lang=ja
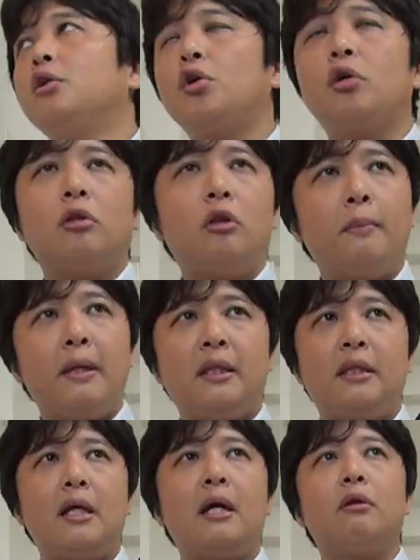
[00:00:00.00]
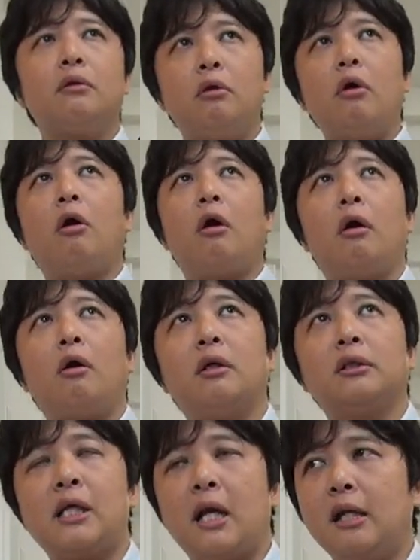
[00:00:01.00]
ちょっとめってやると、
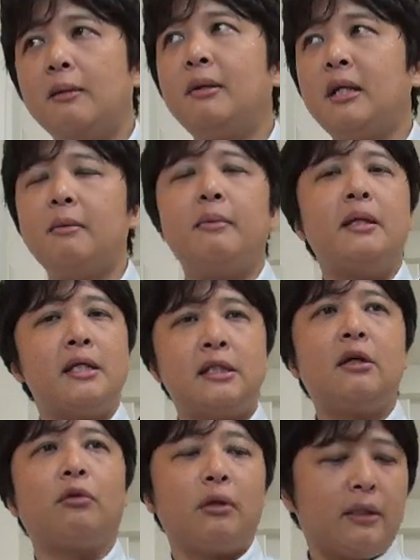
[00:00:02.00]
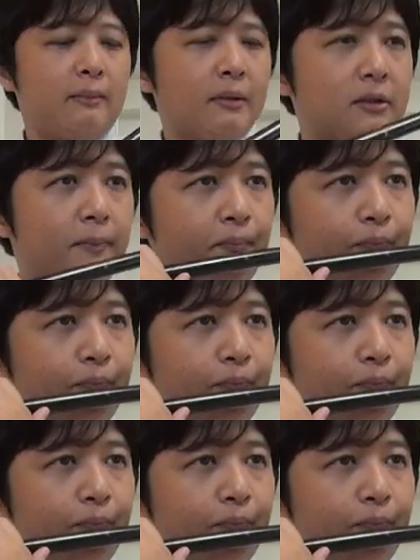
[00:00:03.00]
さらにビリビリした音が出ます。